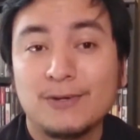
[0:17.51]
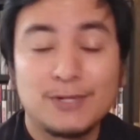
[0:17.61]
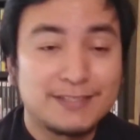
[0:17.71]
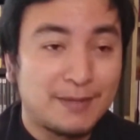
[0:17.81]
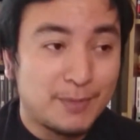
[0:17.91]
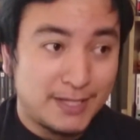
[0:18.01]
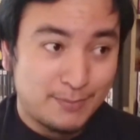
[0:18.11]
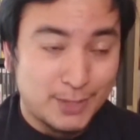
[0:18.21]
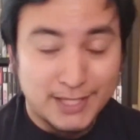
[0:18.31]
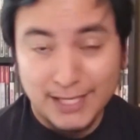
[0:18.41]
una
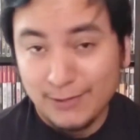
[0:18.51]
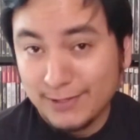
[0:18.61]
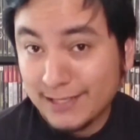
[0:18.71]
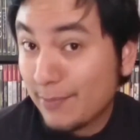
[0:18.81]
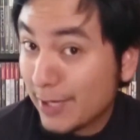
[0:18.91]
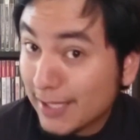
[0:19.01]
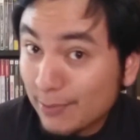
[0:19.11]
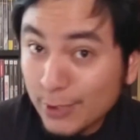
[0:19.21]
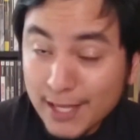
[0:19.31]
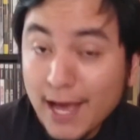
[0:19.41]
escapadita por aquí, una
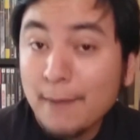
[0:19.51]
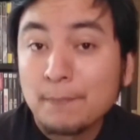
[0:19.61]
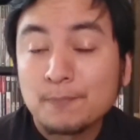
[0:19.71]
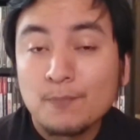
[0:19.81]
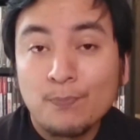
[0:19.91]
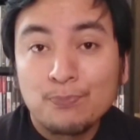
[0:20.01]
escapadita por allá.